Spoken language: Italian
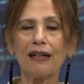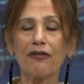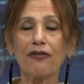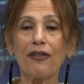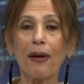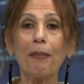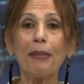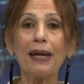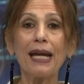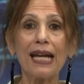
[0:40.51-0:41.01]

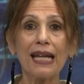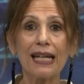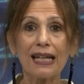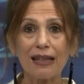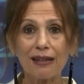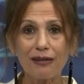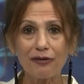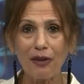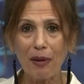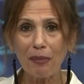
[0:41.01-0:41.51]
fa
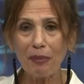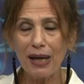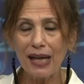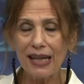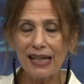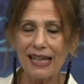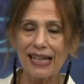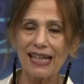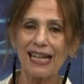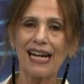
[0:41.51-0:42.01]
bene, fa
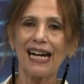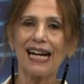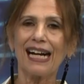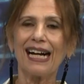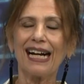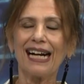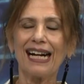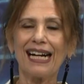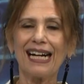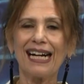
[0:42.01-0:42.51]
bene
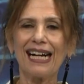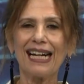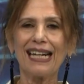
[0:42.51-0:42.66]
a, a,